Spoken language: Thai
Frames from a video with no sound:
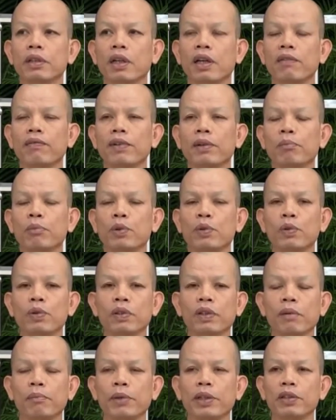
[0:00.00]
คำว่าบุรุ
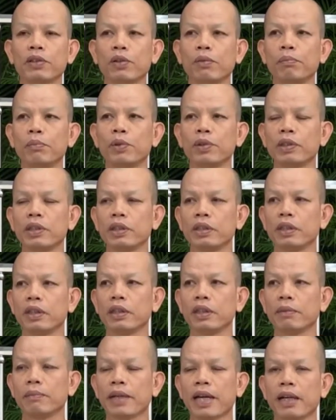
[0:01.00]
ษก็เป็นสมมติ
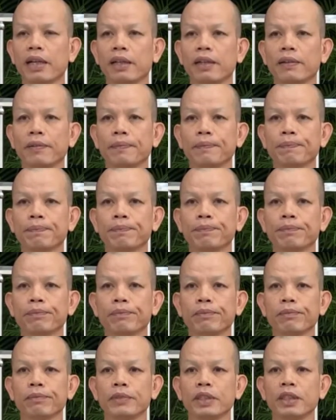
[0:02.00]
ซื่อบัตร
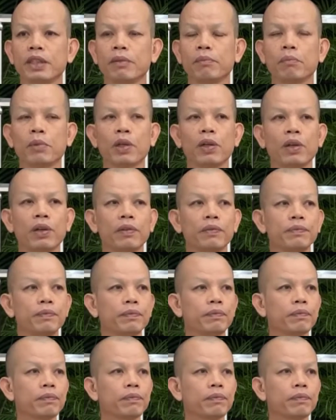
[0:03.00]
เห็นบอก